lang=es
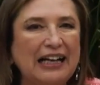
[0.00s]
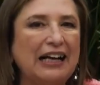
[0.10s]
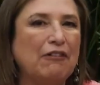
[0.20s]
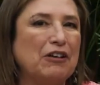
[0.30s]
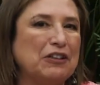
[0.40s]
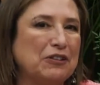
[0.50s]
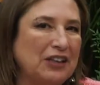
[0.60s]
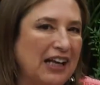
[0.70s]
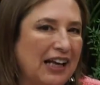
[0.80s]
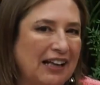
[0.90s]
la
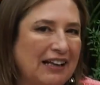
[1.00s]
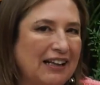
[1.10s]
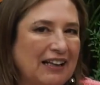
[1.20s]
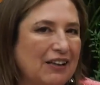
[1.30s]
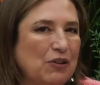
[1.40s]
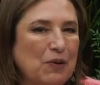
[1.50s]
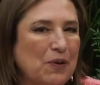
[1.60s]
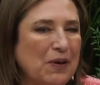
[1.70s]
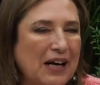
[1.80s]
4T no